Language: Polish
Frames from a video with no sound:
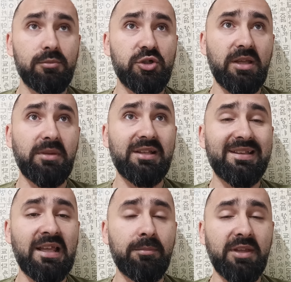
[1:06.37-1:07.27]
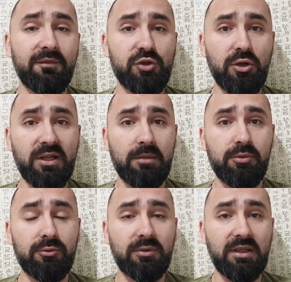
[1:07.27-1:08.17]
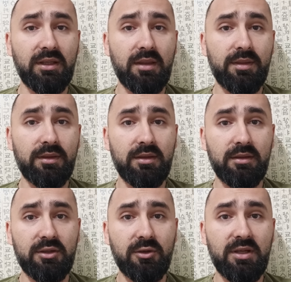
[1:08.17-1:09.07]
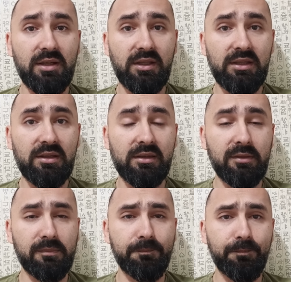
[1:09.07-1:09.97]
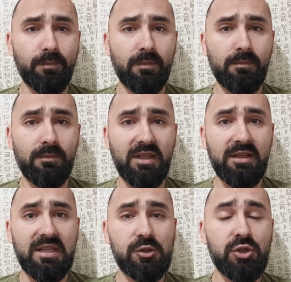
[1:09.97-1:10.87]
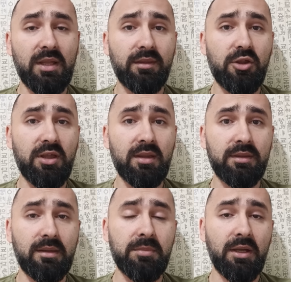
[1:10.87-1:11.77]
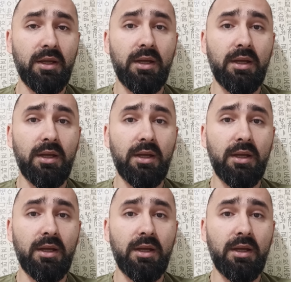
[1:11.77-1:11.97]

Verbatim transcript: przynajmniej dla mnie wczoraj, bo tutaj jest y, trochę inny, mm, inny czas, gdzie jestem,